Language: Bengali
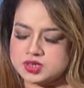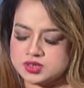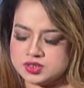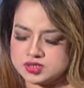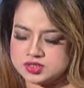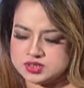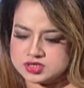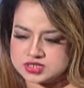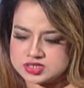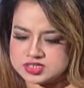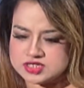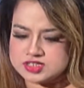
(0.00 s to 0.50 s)

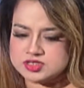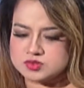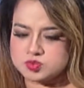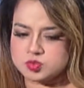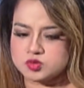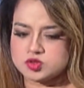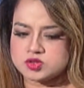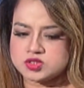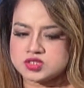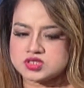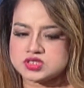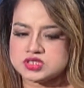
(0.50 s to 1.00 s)
ইন ডিটেলস
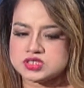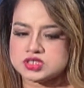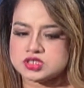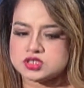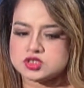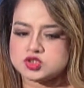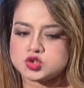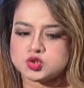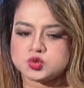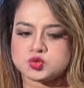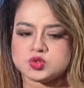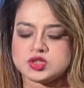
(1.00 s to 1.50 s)
বলতেন যে
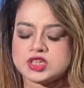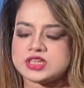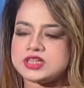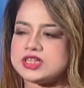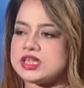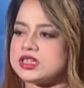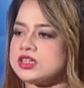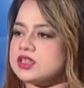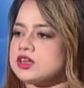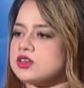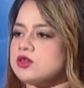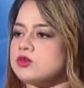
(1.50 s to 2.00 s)
শুরুতেই
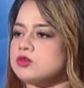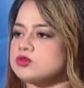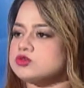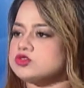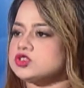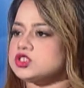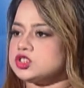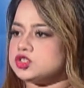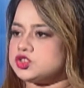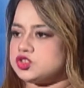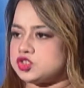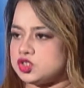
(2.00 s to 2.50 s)
তাদের কোন
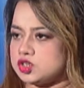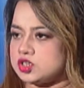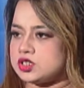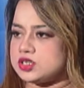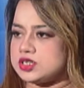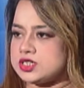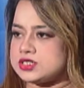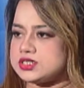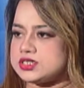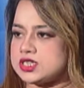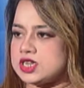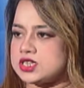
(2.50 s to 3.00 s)
চিকিৎসকের
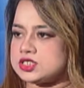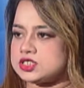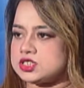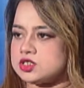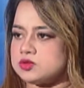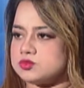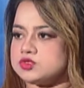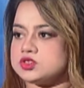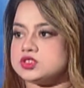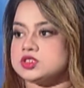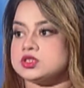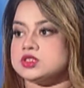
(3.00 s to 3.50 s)
কাছে আসা
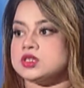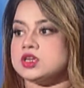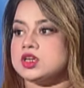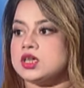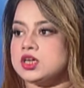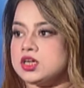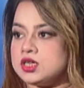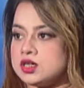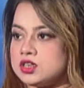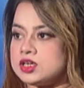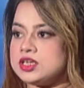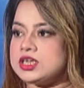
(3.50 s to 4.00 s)
উচিত
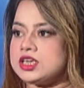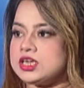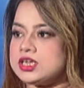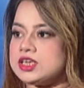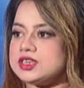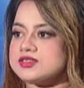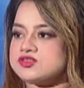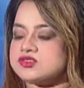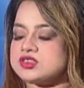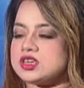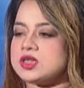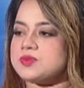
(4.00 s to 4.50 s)
কি
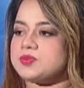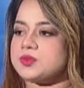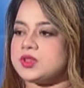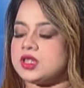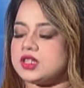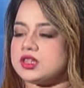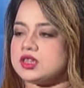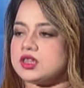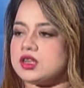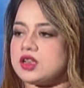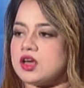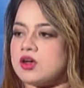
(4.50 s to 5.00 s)
কি স্টেপ
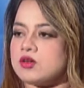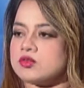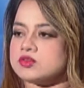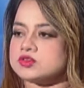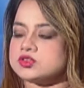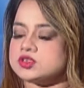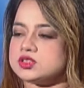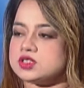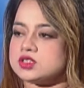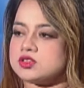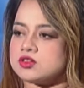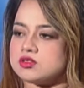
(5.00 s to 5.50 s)
তাদের নেওয়া
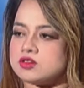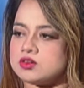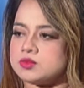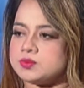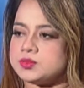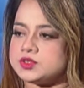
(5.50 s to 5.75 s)
উচিত এই ধরনের